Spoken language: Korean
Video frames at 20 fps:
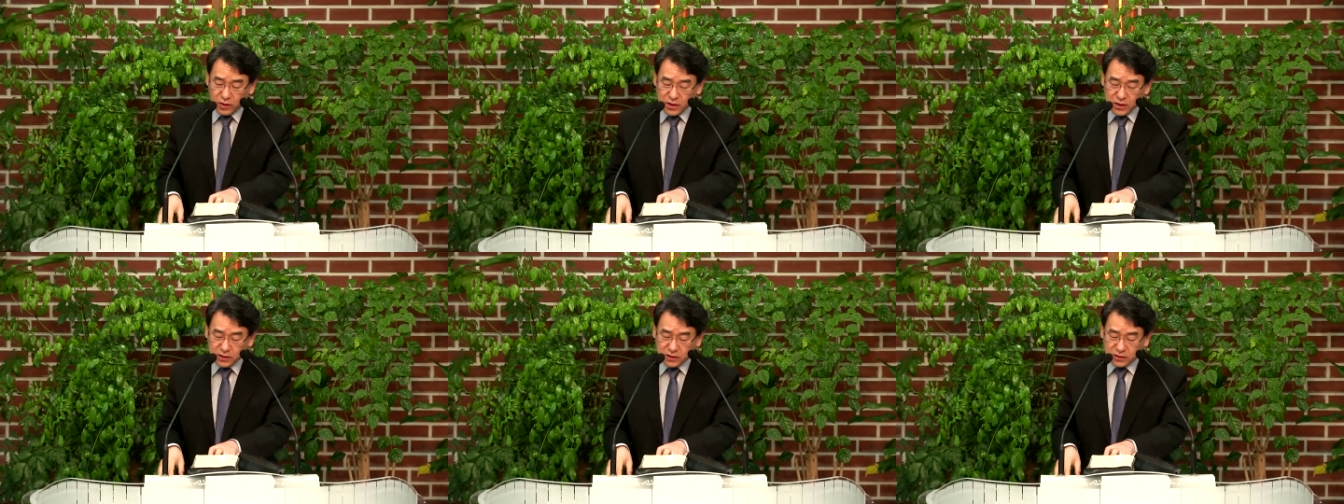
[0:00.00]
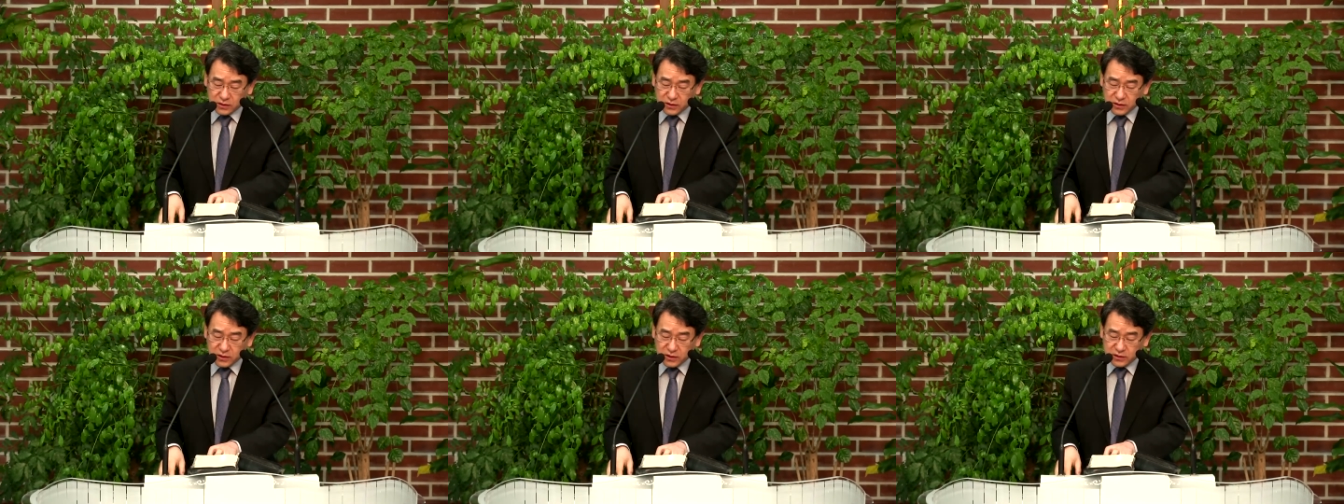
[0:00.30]

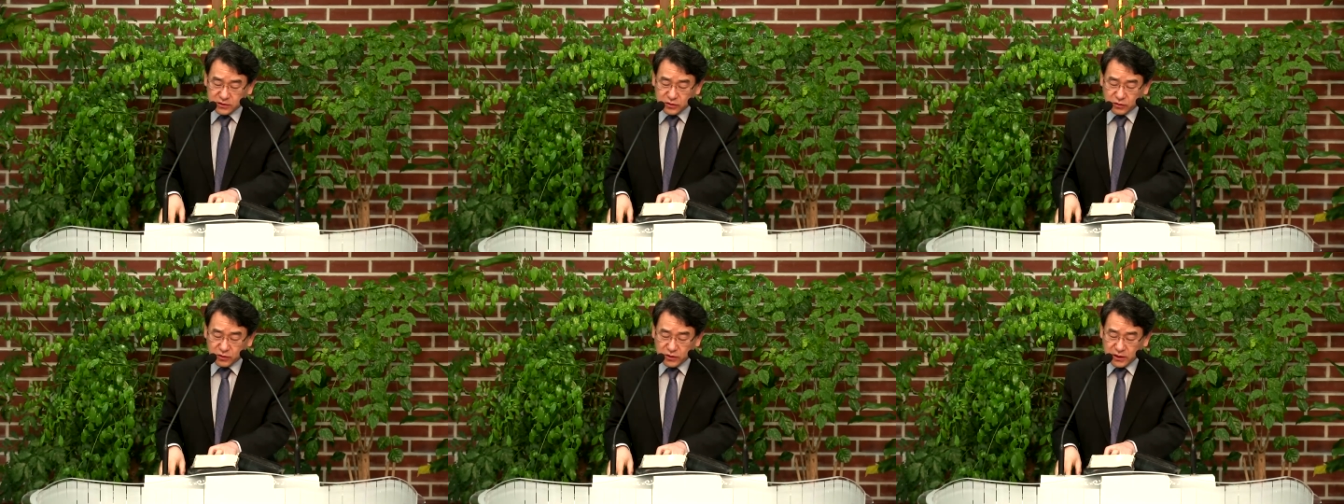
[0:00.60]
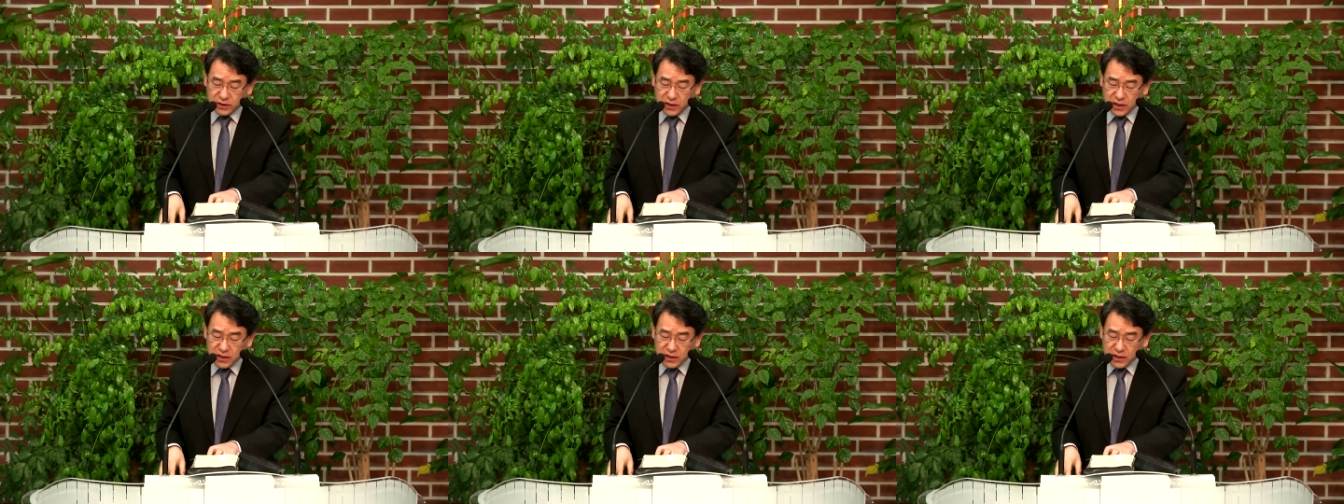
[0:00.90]
그들의
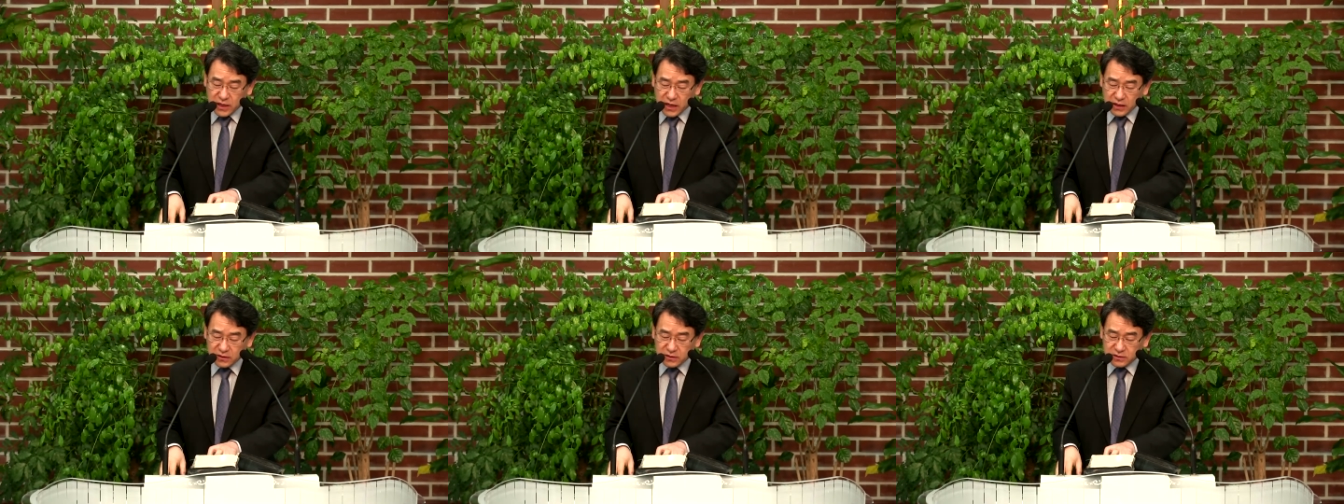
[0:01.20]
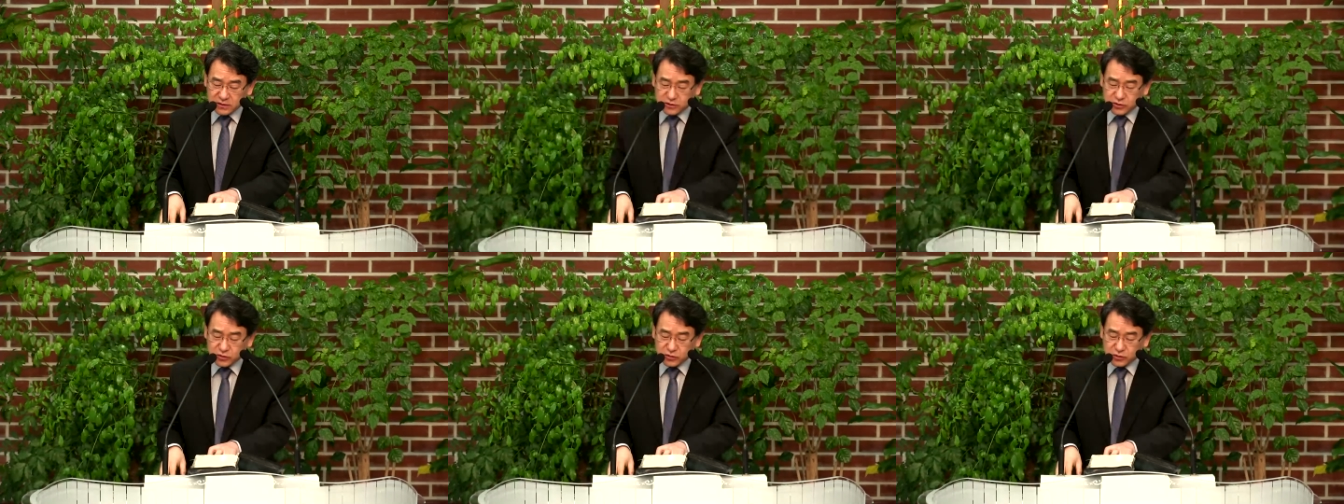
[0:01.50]
손에
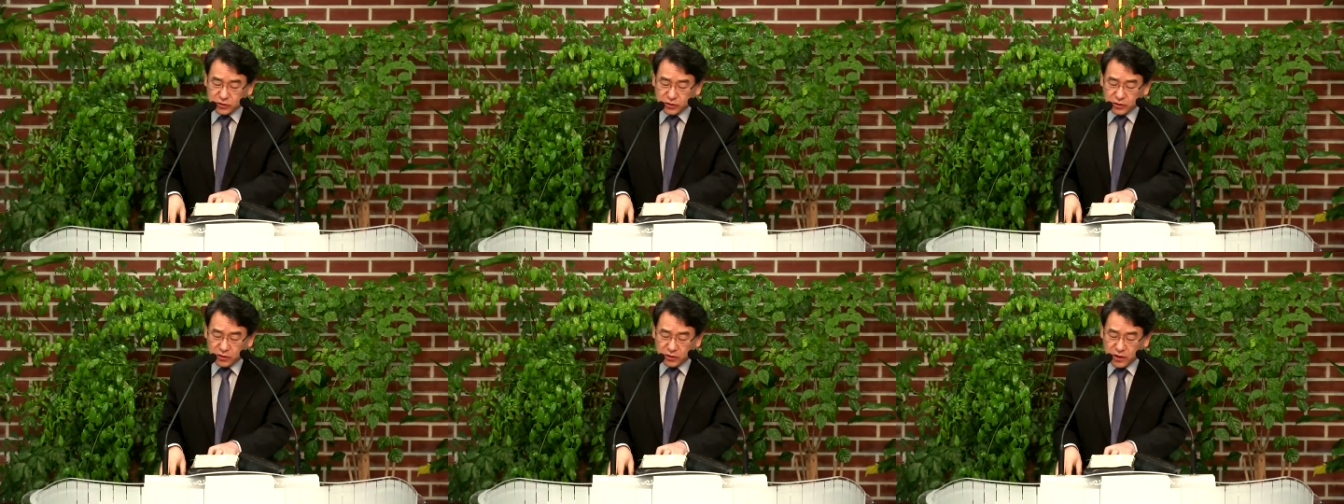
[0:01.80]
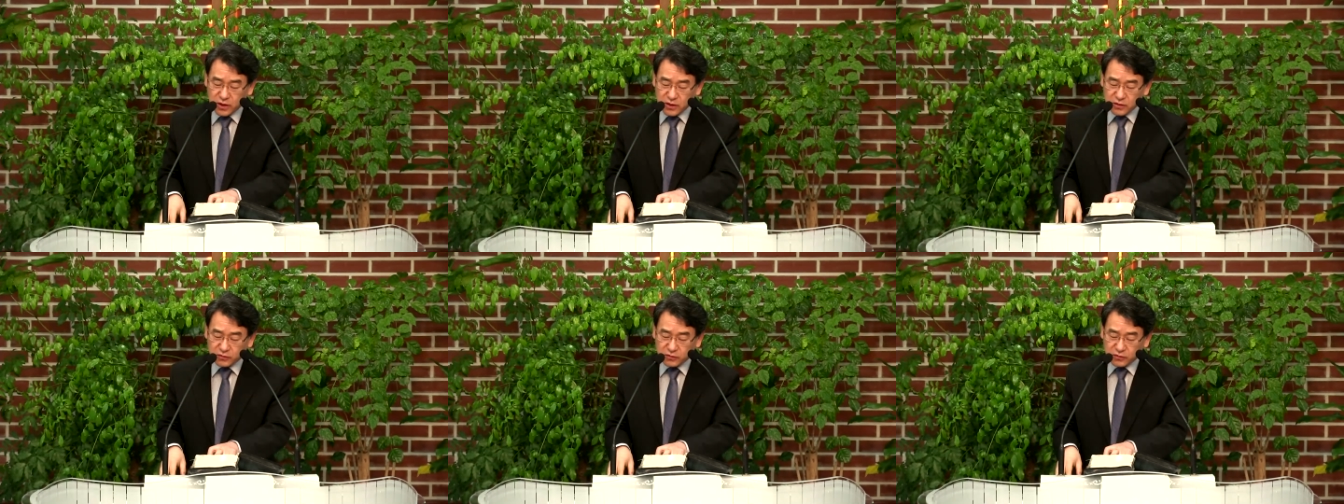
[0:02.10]
칼을 주어